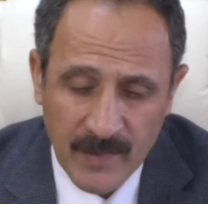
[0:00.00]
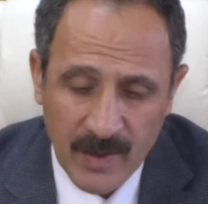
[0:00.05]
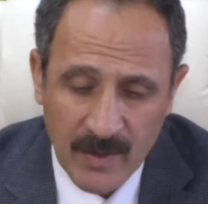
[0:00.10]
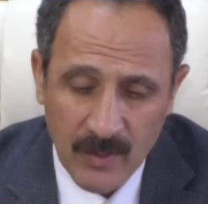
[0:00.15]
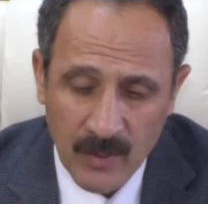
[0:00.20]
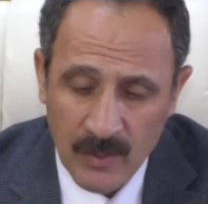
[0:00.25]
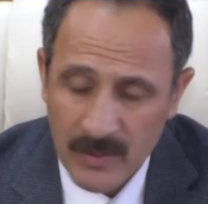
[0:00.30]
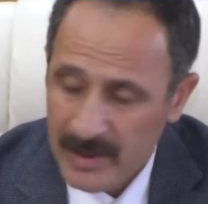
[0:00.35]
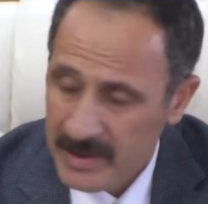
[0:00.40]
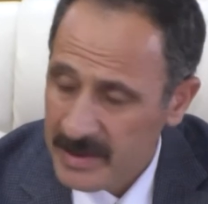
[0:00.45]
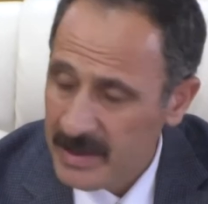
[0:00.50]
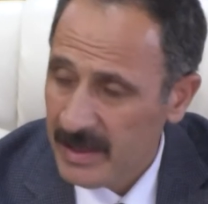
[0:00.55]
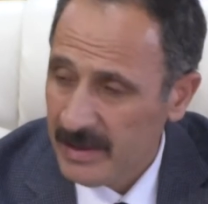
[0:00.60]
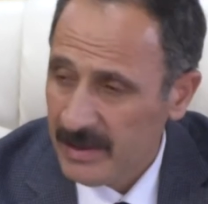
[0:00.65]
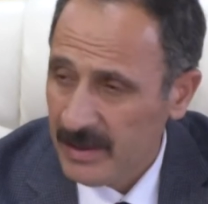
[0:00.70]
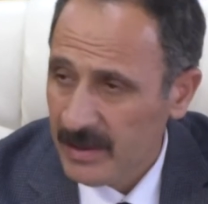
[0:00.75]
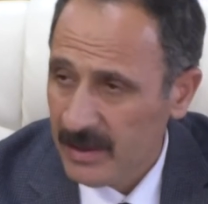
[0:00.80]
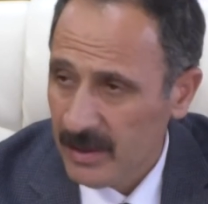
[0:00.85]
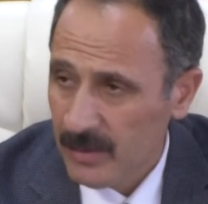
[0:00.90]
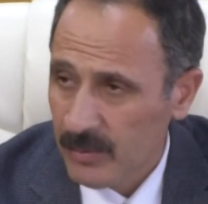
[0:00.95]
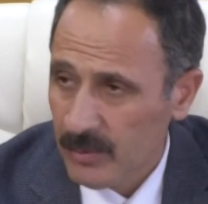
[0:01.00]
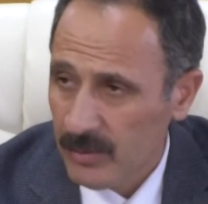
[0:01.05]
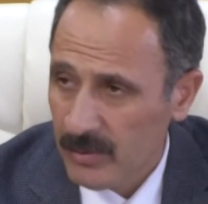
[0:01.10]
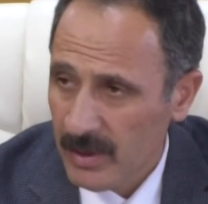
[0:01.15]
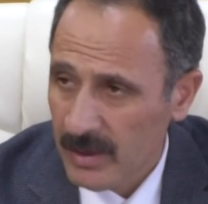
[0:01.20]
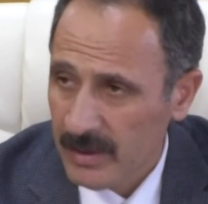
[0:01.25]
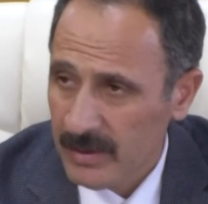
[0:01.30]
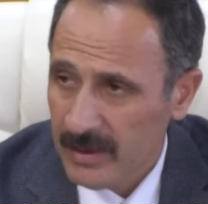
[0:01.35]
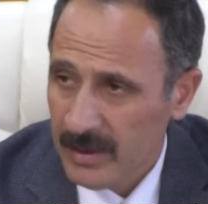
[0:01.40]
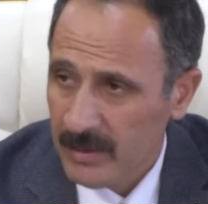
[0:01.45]
E, onlar zaten
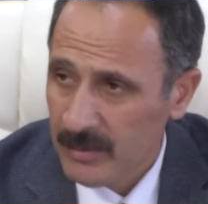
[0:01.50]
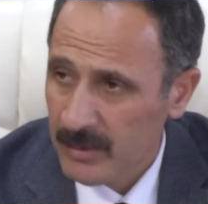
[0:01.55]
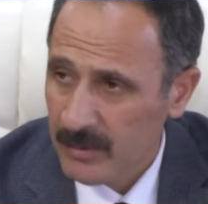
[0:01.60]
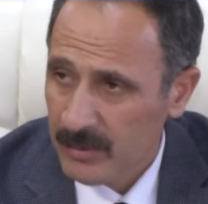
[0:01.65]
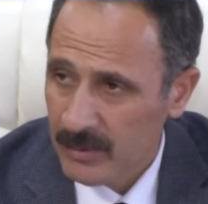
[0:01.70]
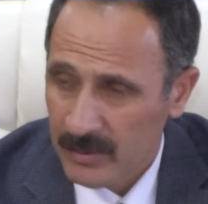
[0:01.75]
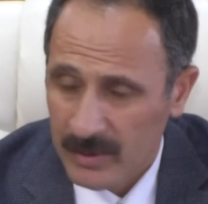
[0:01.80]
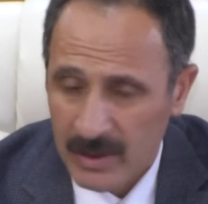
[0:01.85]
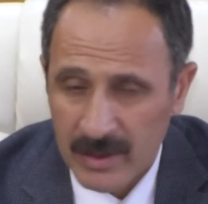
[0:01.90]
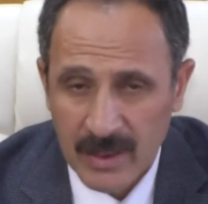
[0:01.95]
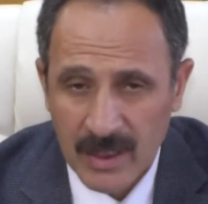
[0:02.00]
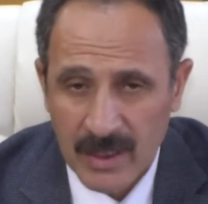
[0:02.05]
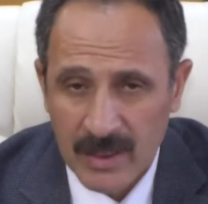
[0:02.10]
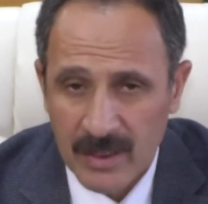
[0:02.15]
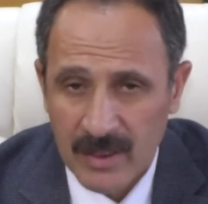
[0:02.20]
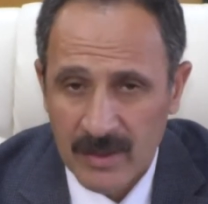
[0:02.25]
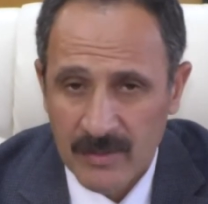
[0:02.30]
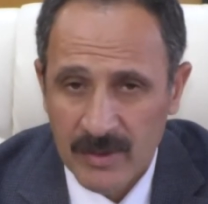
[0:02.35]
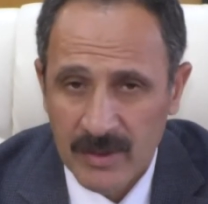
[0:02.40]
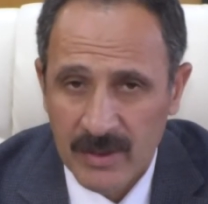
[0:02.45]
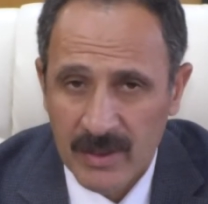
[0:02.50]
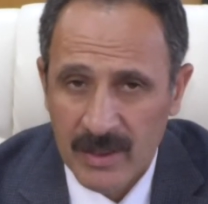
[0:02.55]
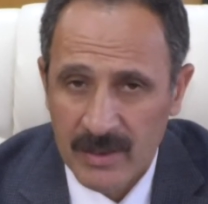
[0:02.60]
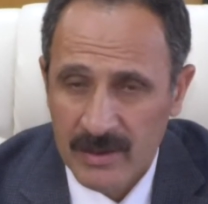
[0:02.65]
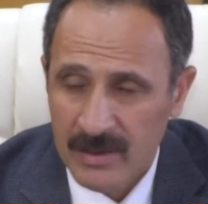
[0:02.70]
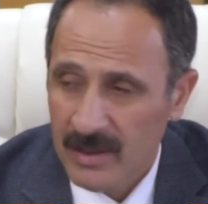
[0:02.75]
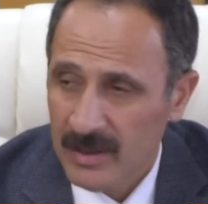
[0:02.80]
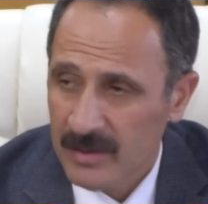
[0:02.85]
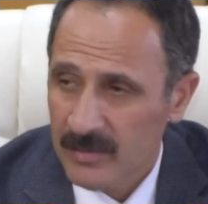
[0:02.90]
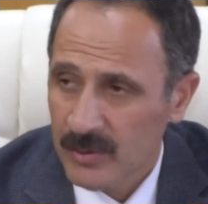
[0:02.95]
yapıyorlar ama bunu da tekrar bir
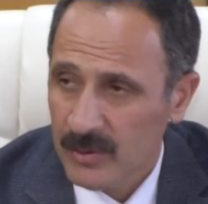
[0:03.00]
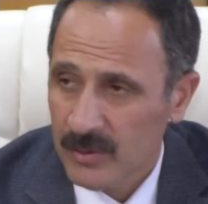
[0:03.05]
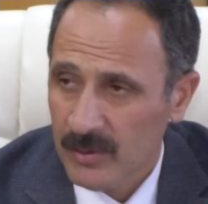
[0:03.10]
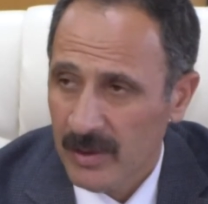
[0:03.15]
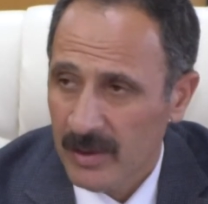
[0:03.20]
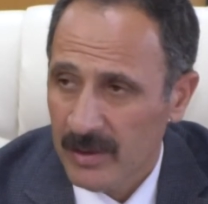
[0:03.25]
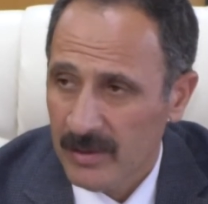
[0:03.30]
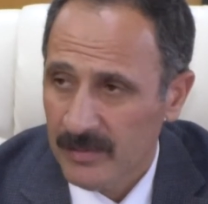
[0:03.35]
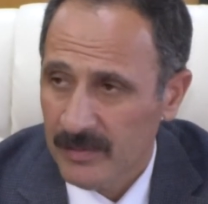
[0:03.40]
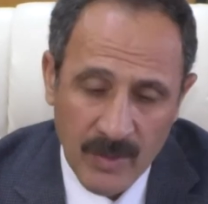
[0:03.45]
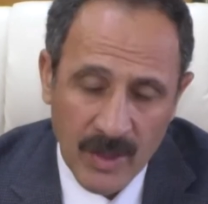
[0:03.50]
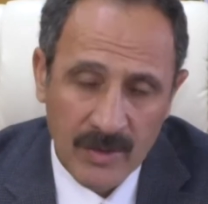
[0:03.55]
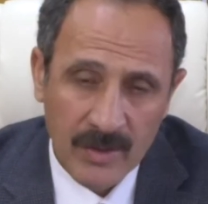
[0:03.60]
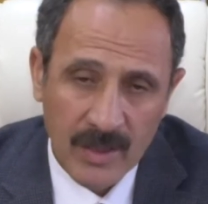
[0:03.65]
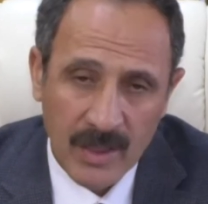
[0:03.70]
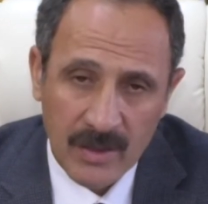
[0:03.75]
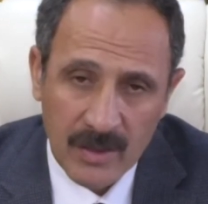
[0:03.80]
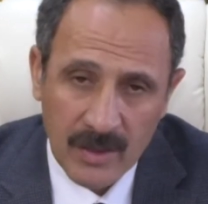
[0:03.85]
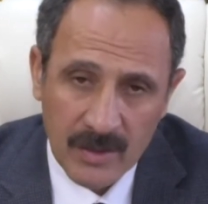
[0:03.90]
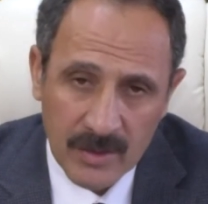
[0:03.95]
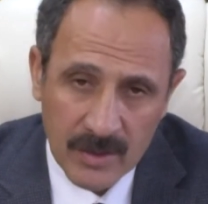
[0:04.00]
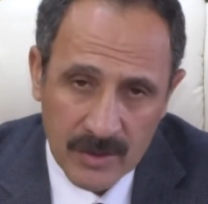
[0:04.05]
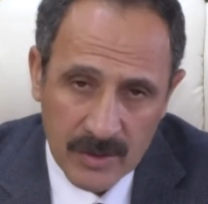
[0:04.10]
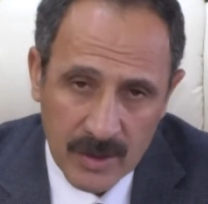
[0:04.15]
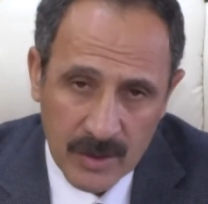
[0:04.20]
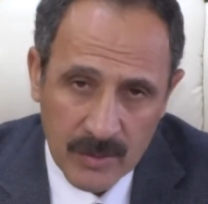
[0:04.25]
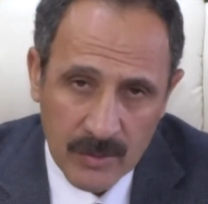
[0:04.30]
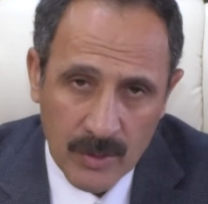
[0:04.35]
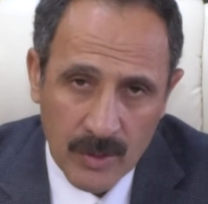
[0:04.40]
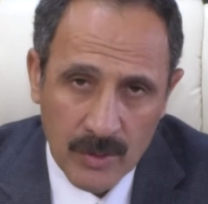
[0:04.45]
hatırlatmış olalım. Ben tekrar
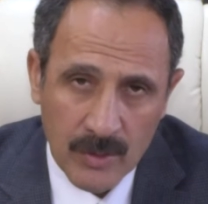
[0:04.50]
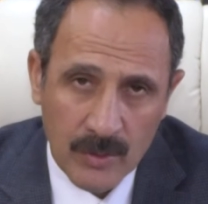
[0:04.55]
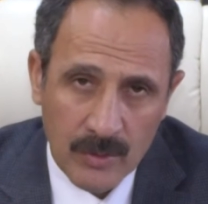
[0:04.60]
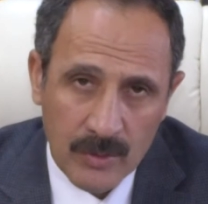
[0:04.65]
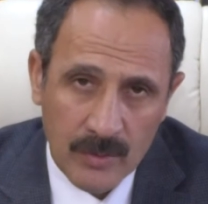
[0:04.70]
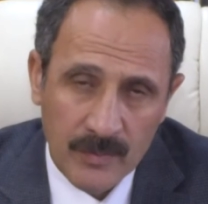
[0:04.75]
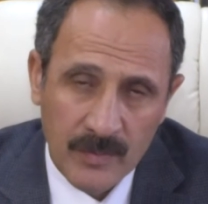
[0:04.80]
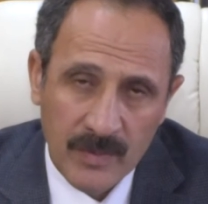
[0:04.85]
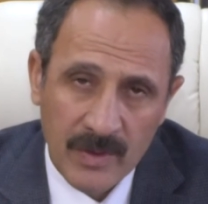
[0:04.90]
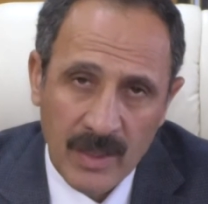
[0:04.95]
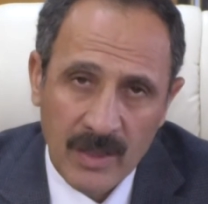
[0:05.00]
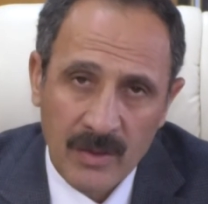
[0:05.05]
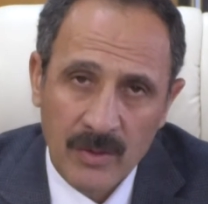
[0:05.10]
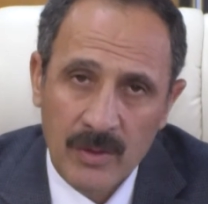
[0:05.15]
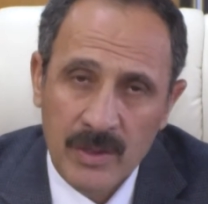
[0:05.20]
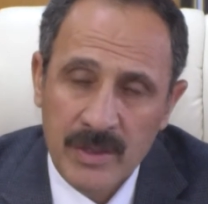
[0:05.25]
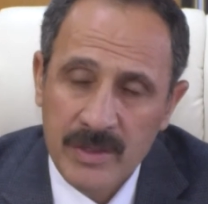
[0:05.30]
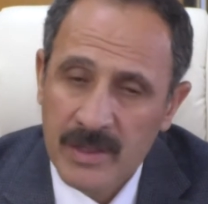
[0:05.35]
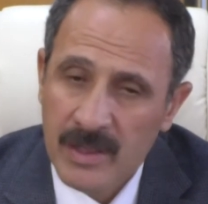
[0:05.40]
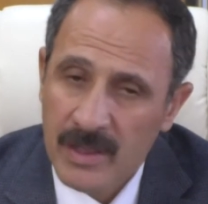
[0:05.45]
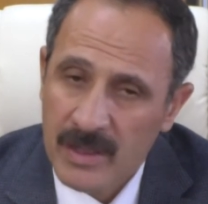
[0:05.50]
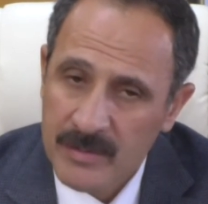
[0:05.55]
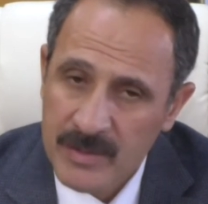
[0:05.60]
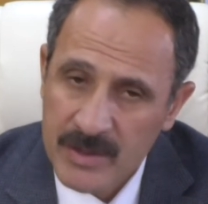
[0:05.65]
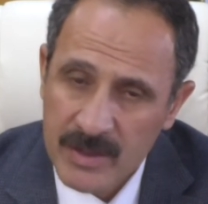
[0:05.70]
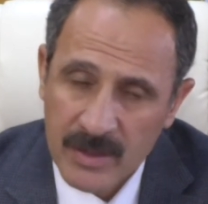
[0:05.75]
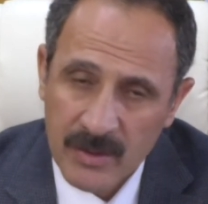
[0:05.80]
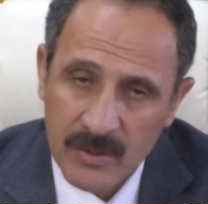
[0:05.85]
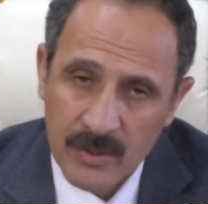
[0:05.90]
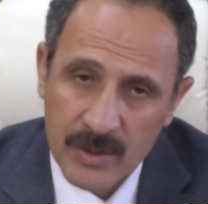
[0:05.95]
teşekkür ediyorum. Yeni
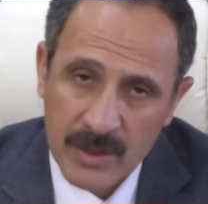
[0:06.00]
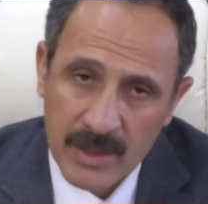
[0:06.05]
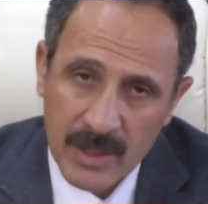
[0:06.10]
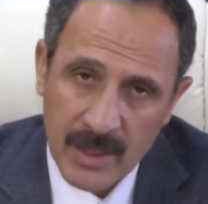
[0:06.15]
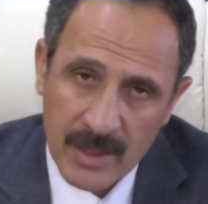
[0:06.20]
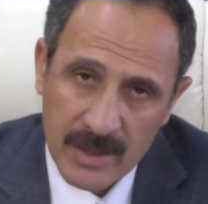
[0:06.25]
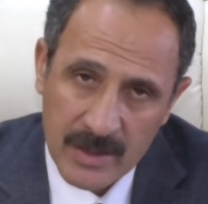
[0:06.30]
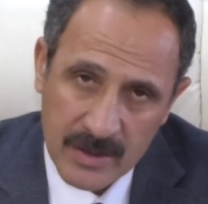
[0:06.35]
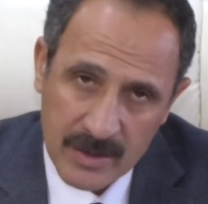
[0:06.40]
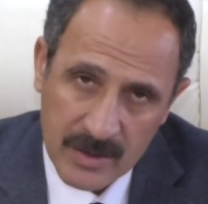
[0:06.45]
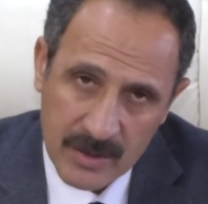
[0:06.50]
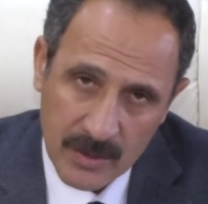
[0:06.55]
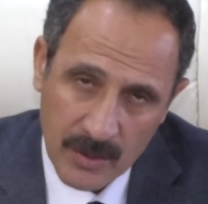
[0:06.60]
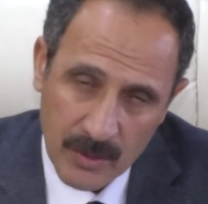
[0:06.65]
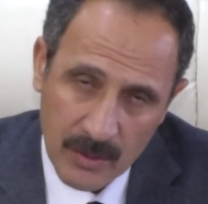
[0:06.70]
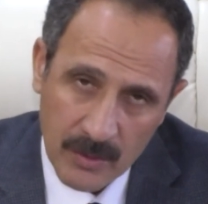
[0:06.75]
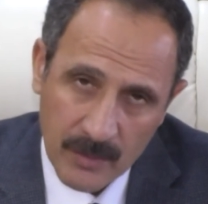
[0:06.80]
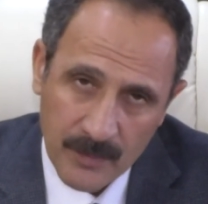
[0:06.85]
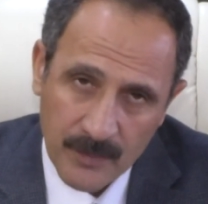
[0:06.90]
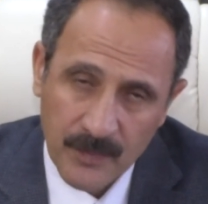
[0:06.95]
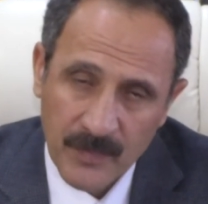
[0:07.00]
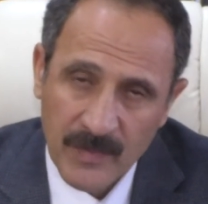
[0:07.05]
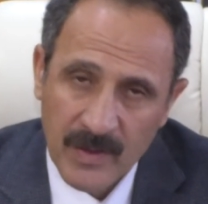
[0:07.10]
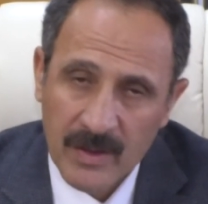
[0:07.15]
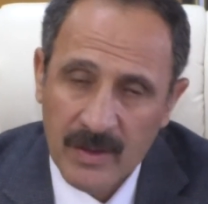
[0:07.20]
öğrencilerimize hoş geldiniz diyorum.